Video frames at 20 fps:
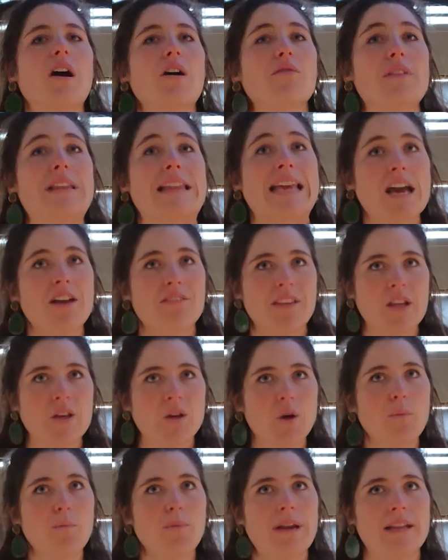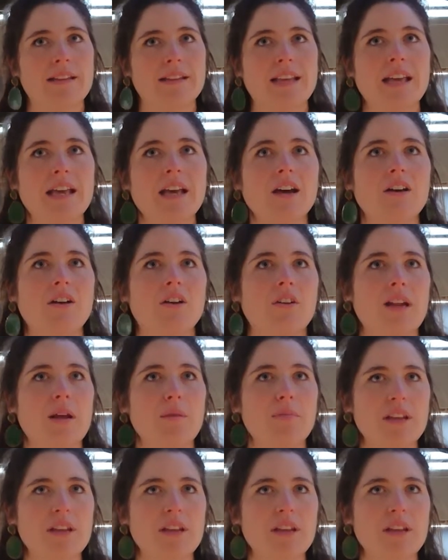Euh, en filière avicole plein air, euh,